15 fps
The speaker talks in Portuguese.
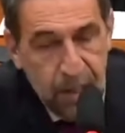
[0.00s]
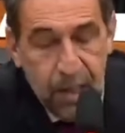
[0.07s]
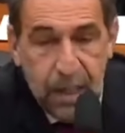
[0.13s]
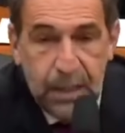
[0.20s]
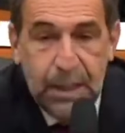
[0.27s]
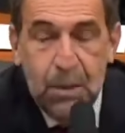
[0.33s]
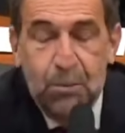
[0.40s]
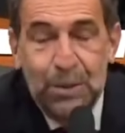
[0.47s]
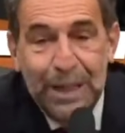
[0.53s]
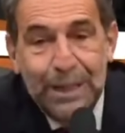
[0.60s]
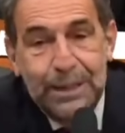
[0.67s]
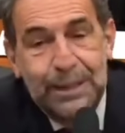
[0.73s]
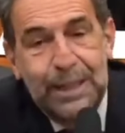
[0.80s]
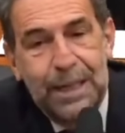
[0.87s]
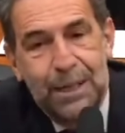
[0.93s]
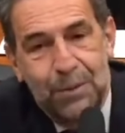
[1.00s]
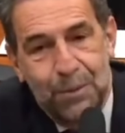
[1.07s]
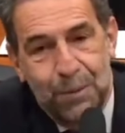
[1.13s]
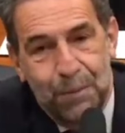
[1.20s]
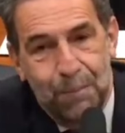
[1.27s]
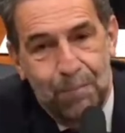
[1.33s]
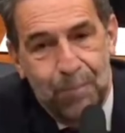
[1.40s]
e tem um
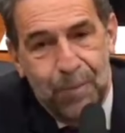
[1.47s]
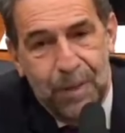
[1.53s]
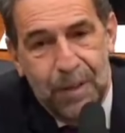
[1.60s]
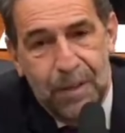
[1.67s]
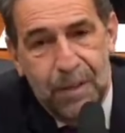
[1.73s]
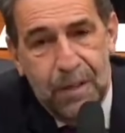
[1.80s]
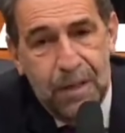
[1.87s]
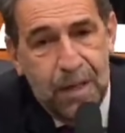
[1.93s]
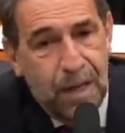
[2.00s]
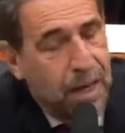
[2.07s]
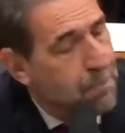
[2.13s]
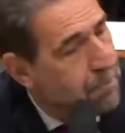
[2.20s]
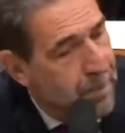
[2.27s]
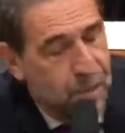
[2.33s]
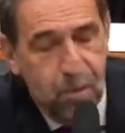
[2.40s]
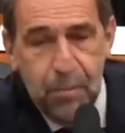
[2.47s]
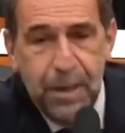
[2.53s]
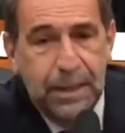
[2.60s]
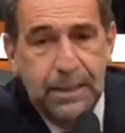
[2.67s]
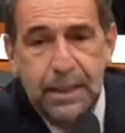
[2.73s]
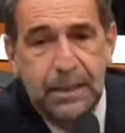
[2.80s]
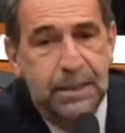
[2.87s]
terceiro. Abriu uma
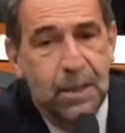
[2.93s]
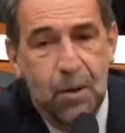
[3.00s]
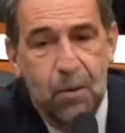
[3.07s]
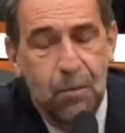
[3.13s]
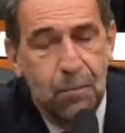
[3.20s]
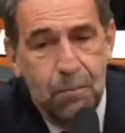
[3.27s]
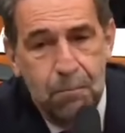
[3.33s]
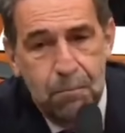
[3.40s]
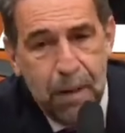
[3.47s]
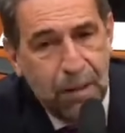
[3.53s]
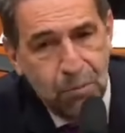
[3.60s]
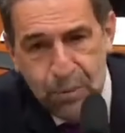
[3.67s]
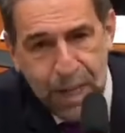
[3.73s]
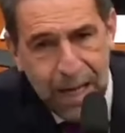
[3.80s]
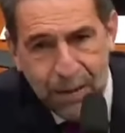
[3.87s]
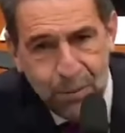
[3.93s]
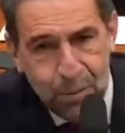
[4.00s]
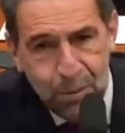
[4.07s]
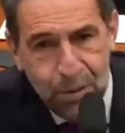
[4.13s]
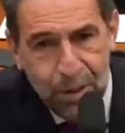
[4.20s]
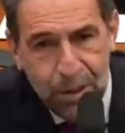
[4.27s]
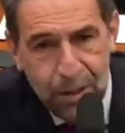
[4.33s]
exceção para o
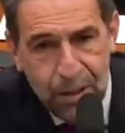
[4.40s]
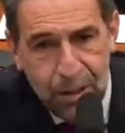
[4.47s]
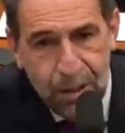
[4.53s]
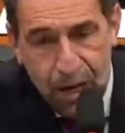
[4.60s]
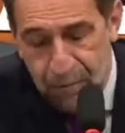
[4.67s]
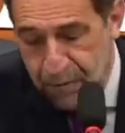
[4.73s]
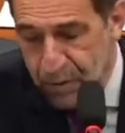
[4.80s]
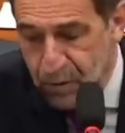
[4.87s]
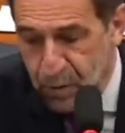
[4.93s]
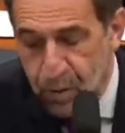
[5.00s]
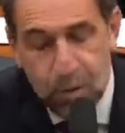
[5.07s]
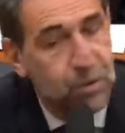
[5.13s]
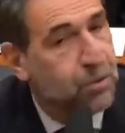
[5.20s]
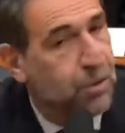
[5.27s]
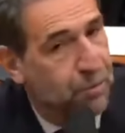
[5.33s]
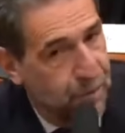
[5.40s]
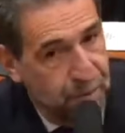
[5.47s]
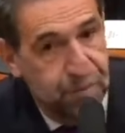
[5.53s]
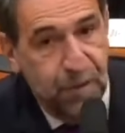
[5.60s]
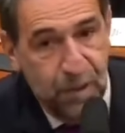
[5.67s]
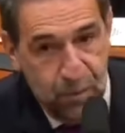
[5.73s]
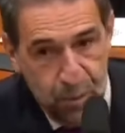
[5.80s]
teto. Afinal de contas, o que foi
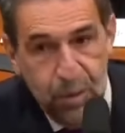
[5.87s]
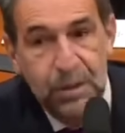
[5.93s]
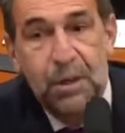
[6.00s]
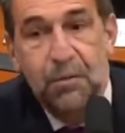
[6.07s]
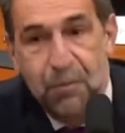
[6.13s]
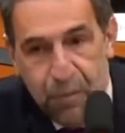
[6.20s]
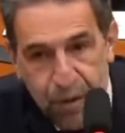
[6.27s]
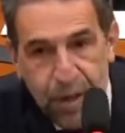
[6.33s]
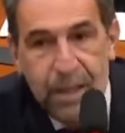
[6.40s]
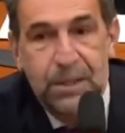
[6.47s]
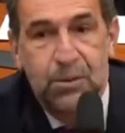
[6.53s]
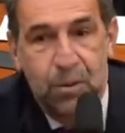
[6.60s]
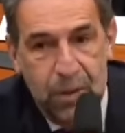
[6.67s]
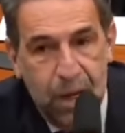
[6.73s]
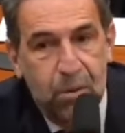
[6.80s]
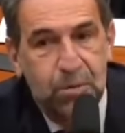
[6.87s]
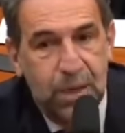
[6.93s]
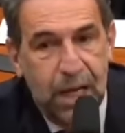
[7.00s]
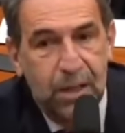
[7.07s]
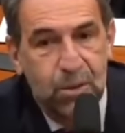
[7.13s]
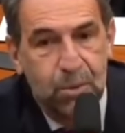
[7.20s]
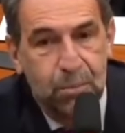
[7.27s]
feito ontem foi estourar o
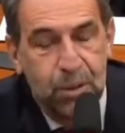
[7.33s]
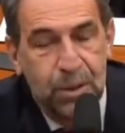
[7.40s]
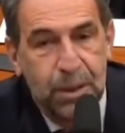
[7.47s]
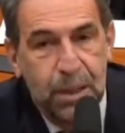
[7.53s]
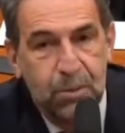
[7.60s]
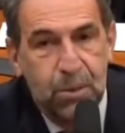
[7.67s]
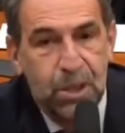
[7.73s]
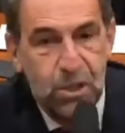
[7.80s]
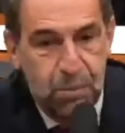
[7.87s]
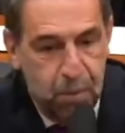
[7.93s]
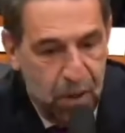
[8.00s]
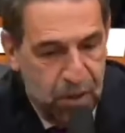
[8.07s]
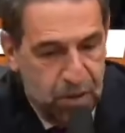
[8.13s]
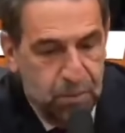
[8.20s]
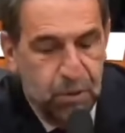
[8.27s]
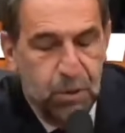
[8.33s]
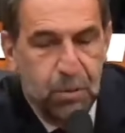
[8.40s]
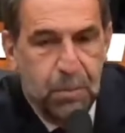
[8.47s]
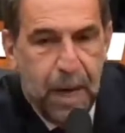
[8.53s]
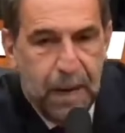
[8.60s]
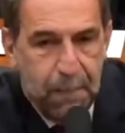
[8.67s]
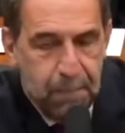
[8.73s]
teto. Portanto, a gente pode muito
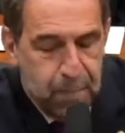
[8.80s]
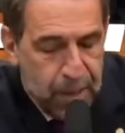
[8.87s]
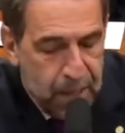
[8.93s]
bem